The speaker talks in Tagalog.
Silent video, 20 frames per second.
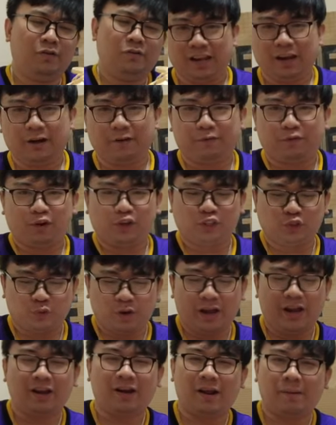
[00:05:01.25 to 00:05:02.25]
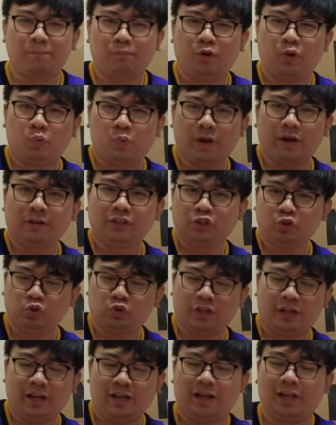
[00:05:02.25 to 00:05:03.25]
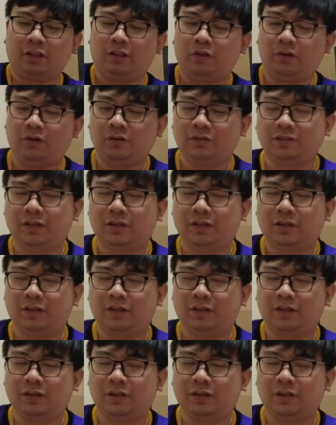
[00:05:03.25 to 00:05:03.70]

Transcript: Air Force One, number one shoe talaga to.